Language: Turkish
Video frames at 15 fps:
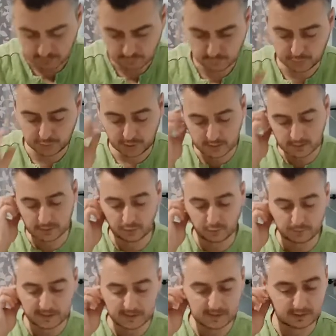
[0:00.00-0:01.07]
Bu şekilde
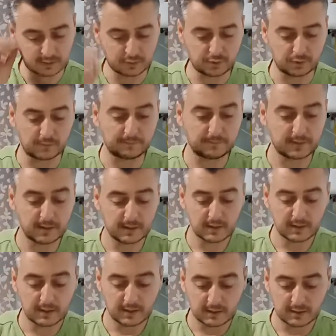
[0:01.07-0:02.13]
normal çalışıyor.
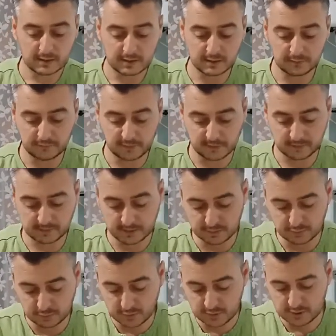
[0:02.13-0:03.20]
Şimdi
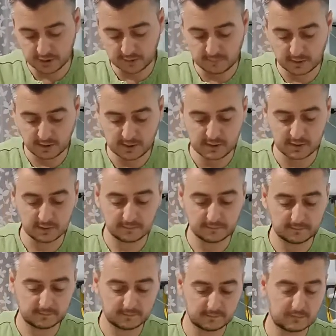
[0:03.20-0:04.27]
fabrikasyonu çekmek için
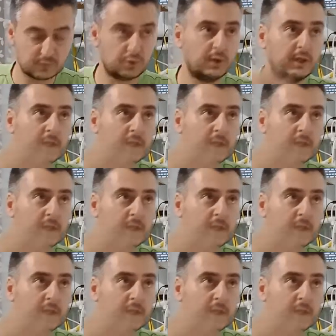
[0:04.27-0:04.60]
şöyle